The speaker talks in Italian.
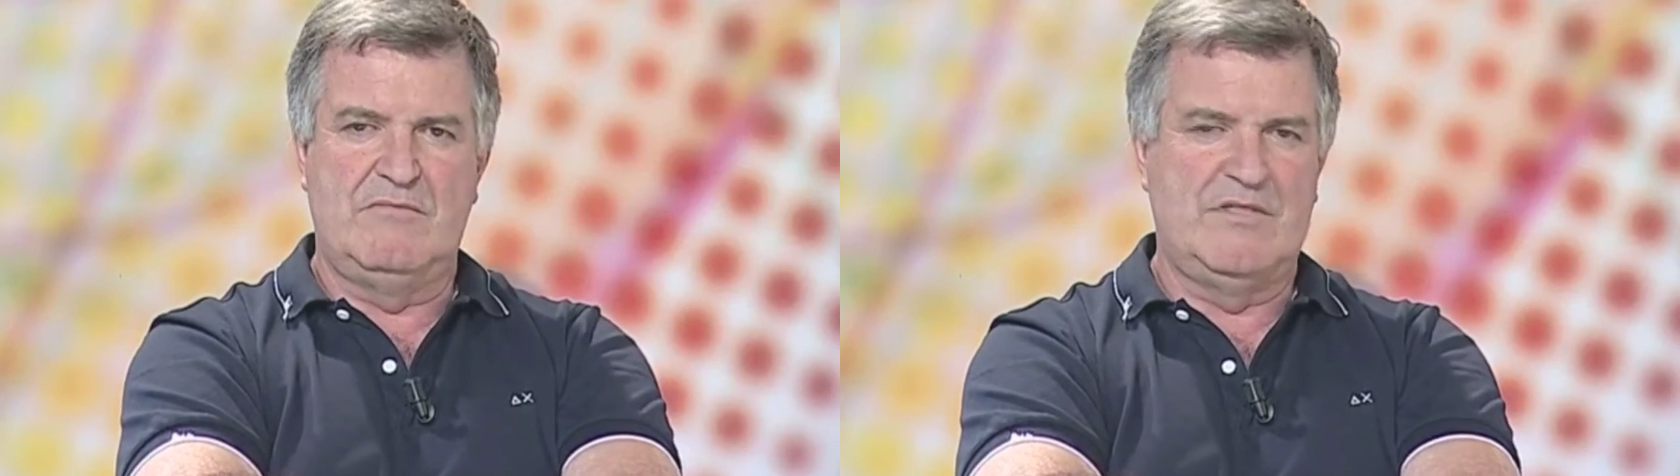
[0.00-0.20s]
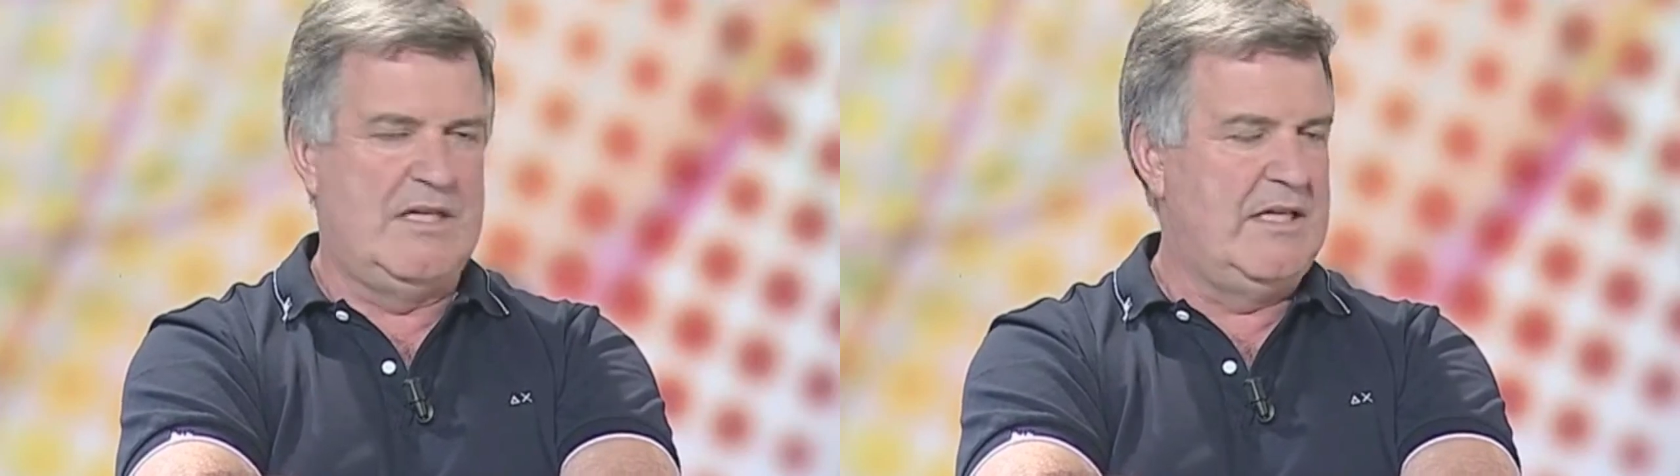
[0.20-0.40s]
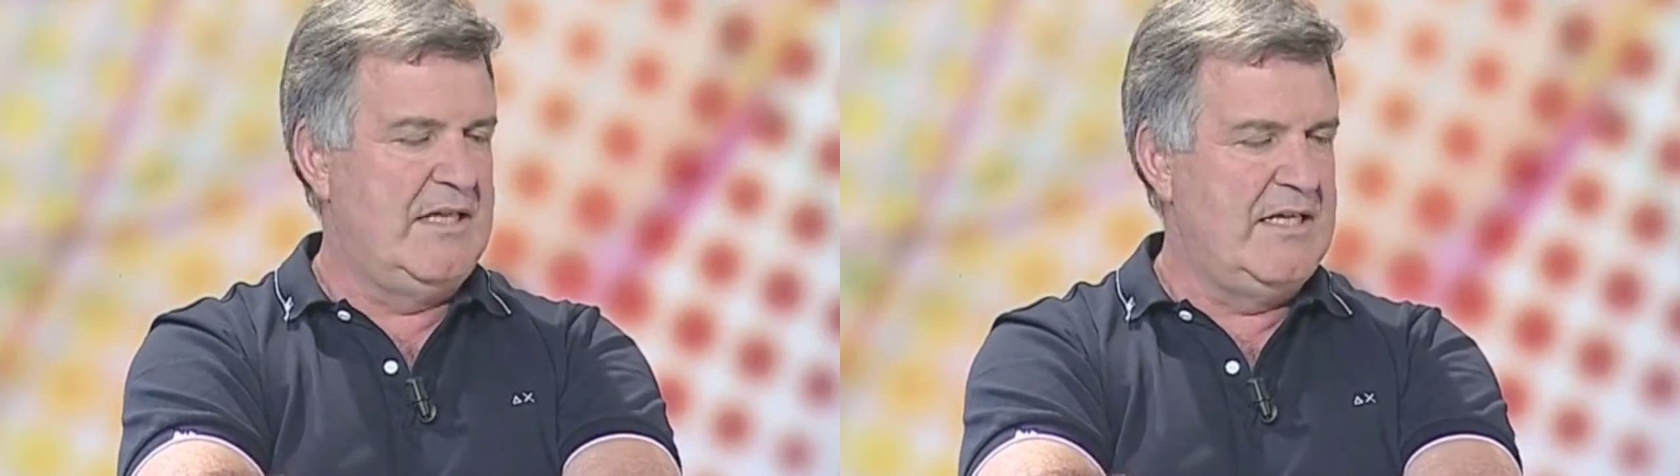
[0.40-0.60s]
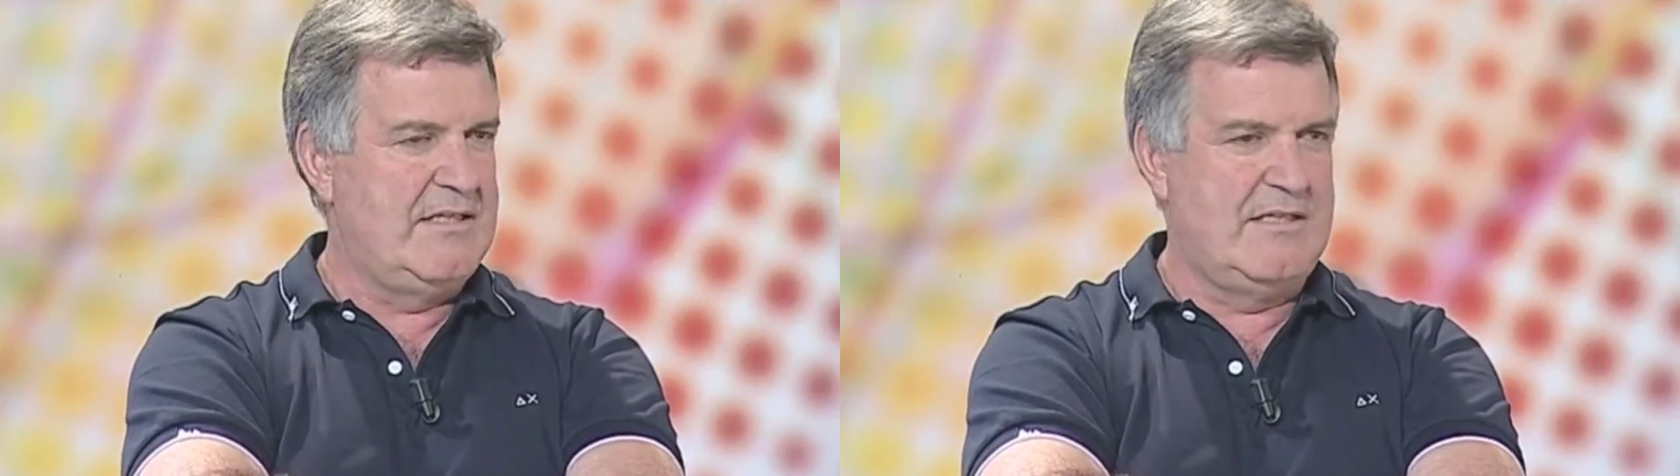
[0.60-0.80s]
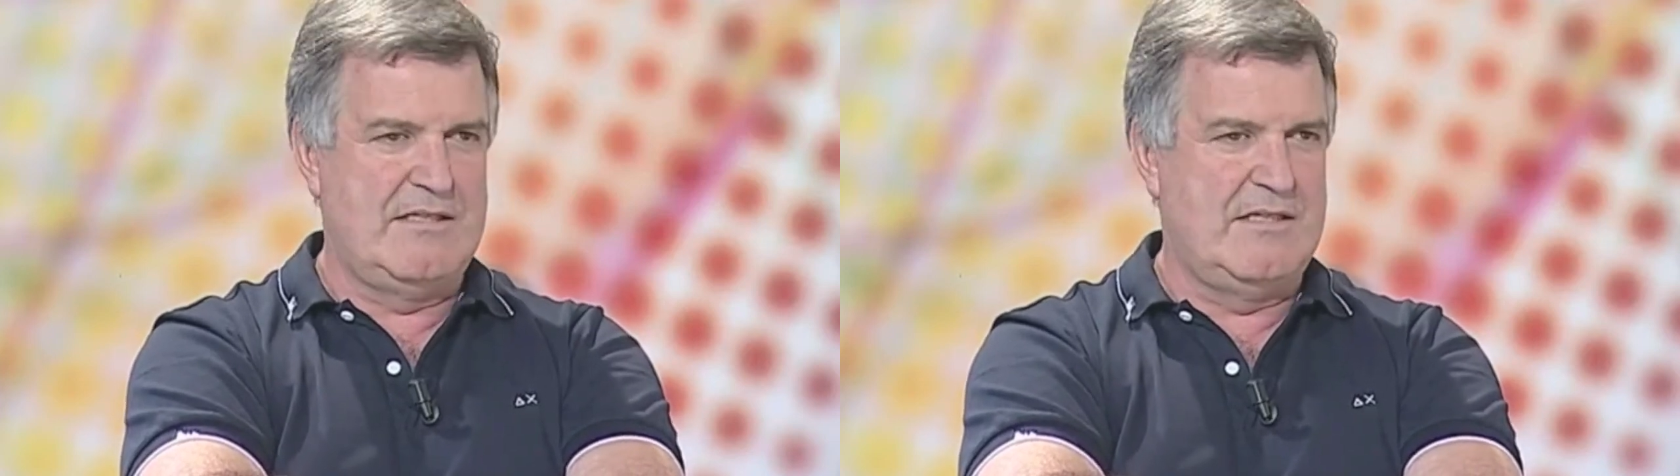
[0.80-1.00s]
c'è la
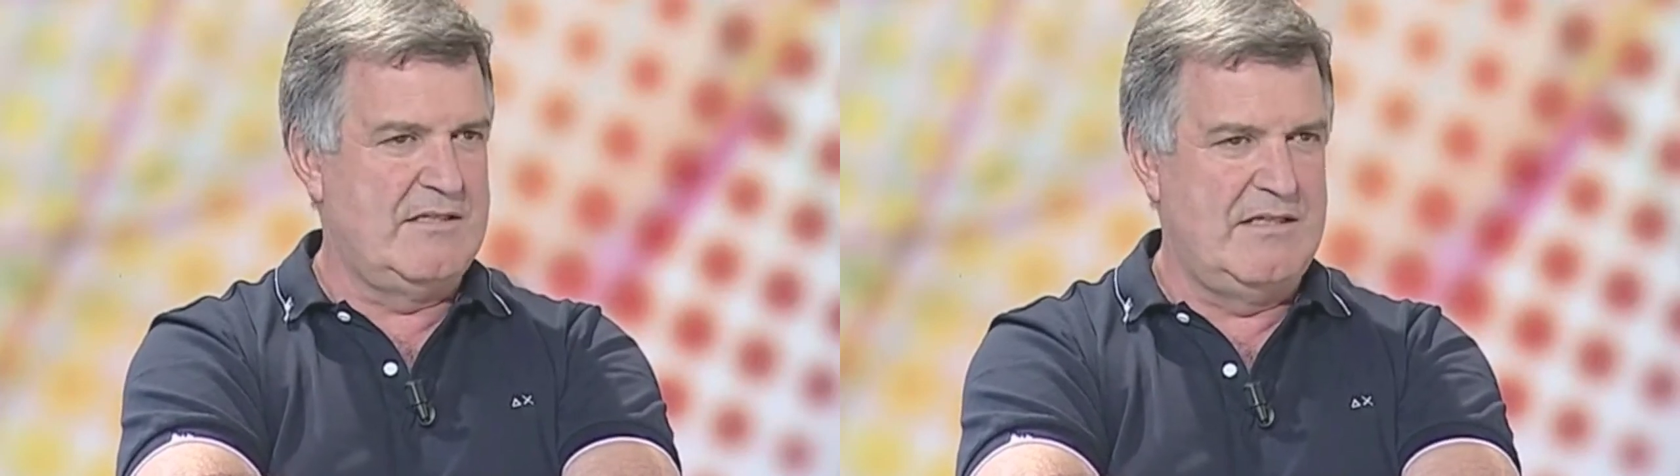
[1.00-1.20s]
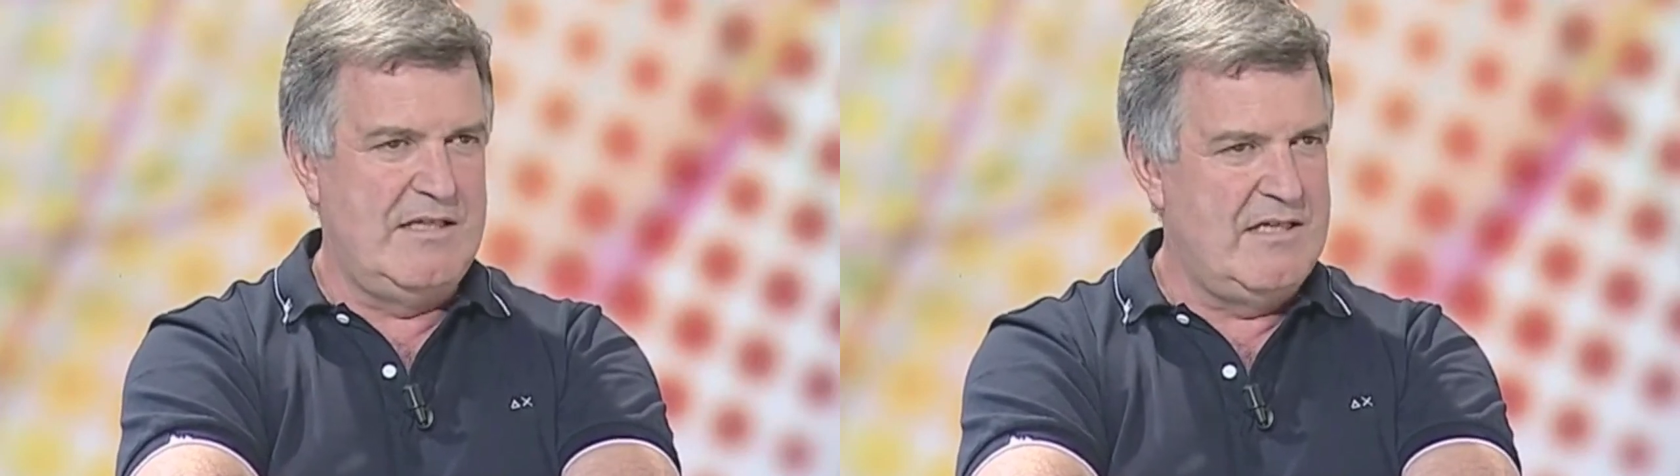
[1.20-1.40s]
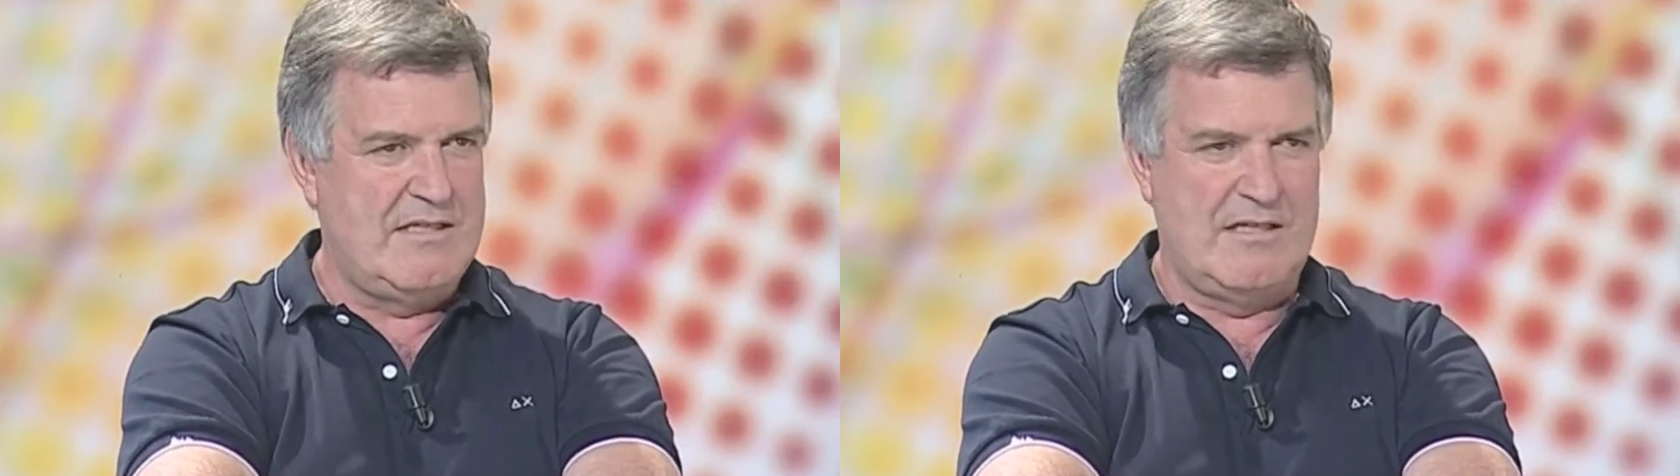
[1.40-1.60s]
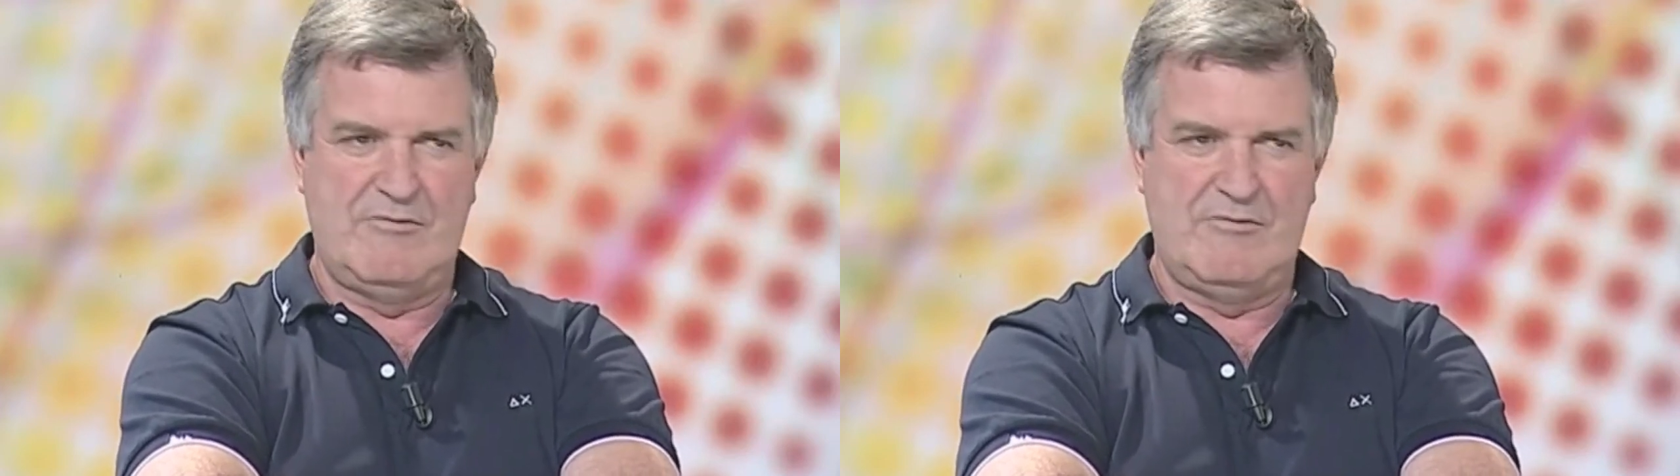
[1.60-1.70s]
destra, c'è la sinistra